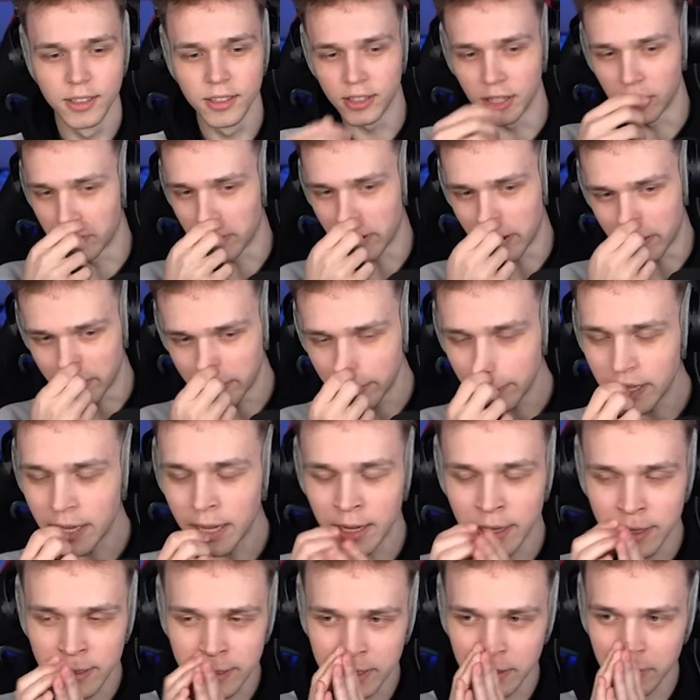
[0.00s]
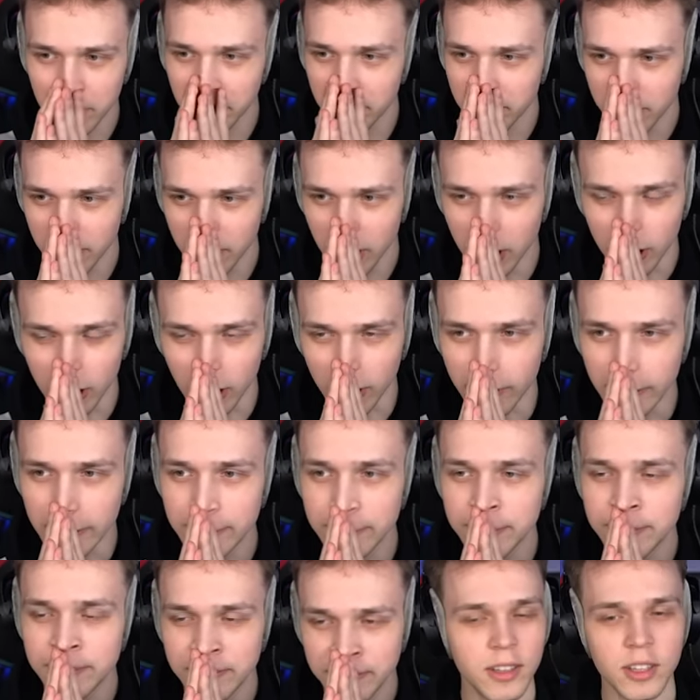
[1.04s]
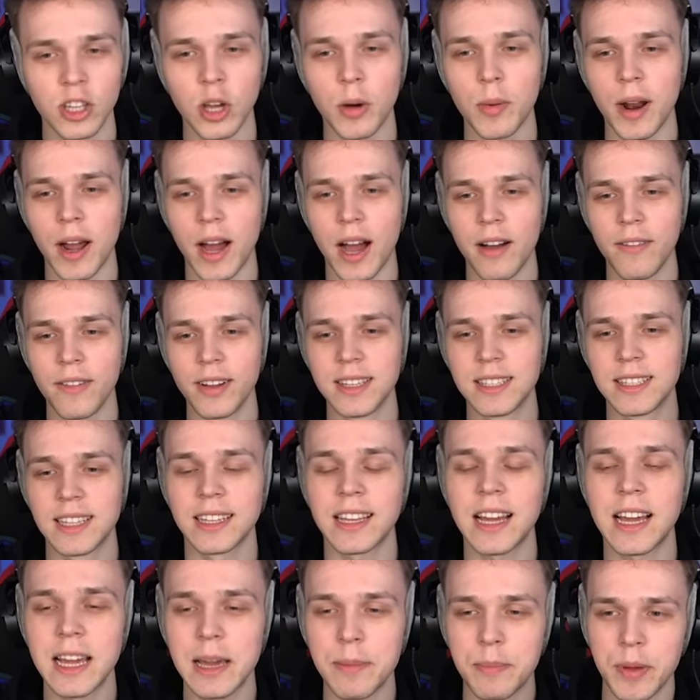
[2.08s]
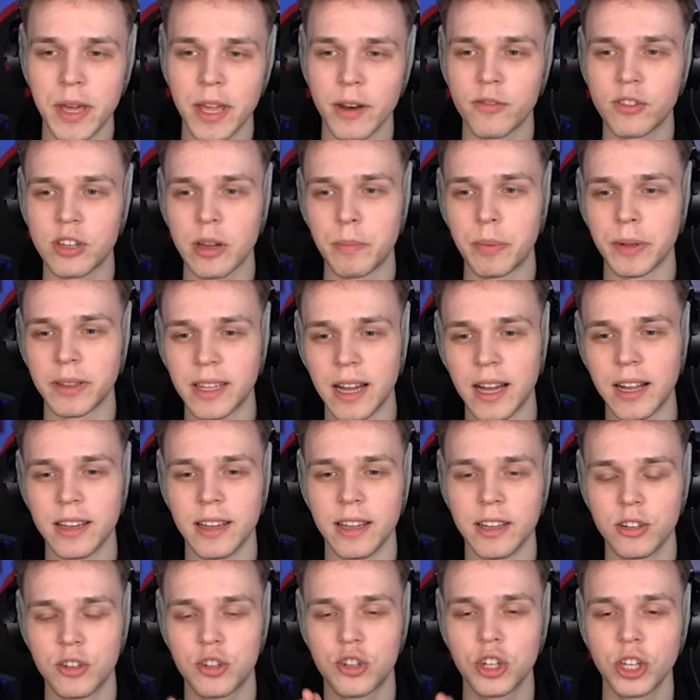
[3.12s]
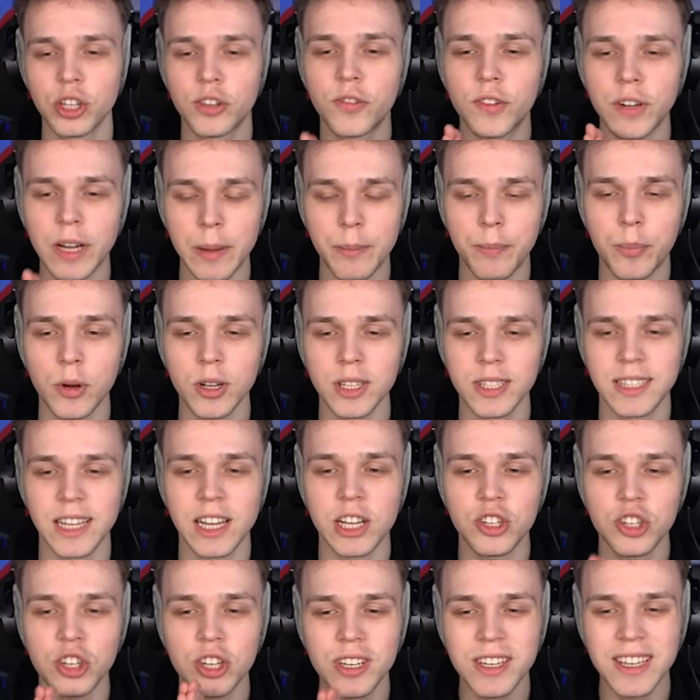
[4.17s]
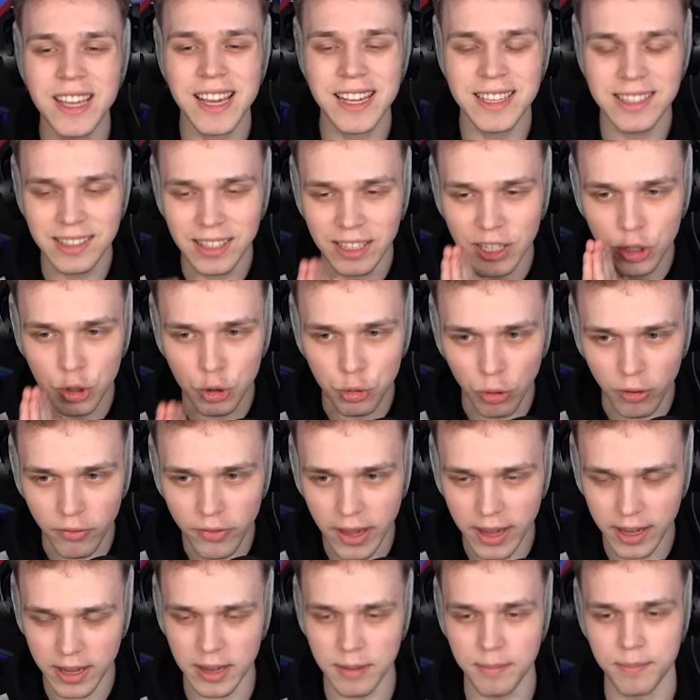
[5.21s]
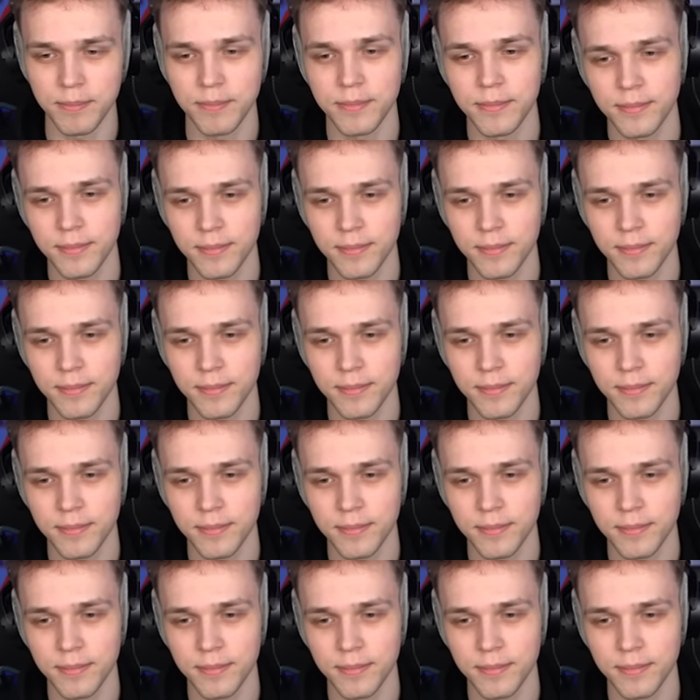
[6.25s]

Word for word: Dobra, ja jestem gotowy. Dobra, a więc zadaję pierwsze pytanie. Czy twoja postać jest człowiekiem?